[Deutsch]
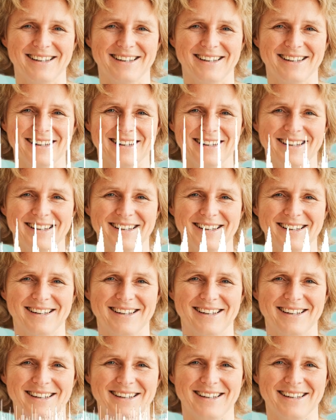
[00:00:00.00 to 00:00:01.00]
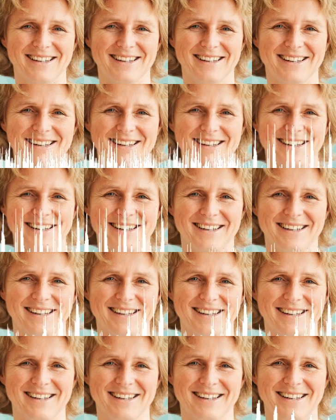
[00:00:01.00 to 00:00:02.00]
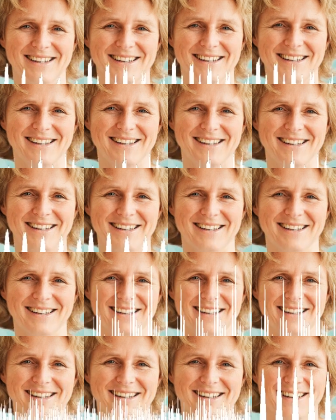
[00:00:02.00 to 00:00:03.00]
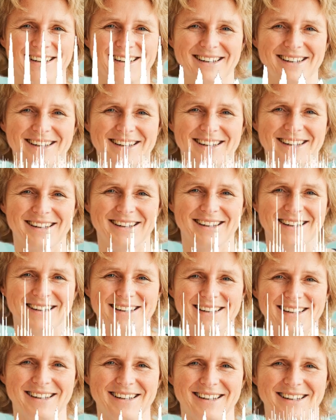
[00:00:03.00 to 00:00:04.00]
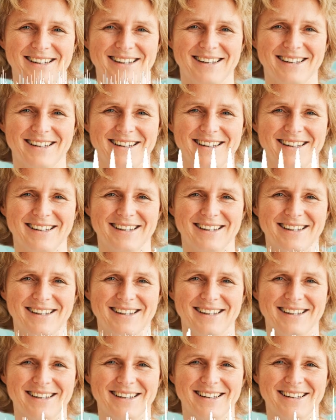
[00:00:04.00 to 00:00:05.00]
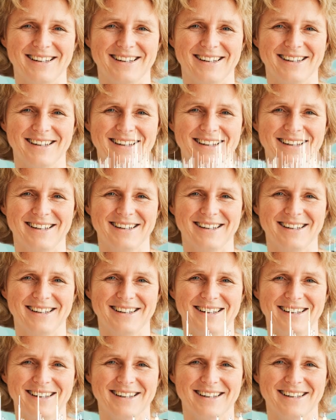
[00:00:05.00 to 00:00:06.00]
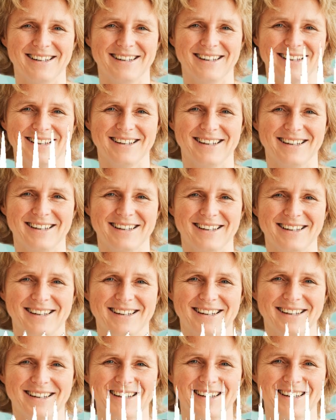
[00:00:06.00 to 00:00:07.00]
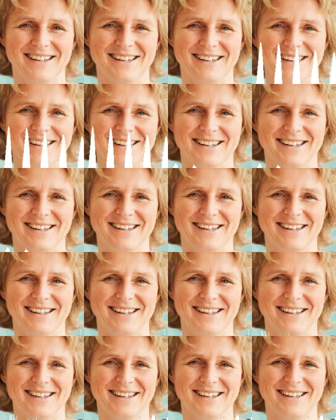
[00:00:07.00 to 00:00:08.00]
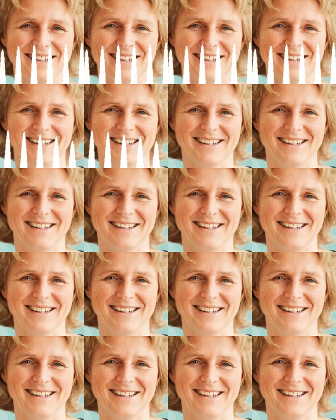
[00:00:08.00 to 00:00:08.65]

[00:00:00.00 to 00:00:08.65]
Und das erste ist also eben wahrzunehmen, was war, was spüre ich, was habe ich gespürt, habe ich Dinge gelebt, die mir wichtig sind,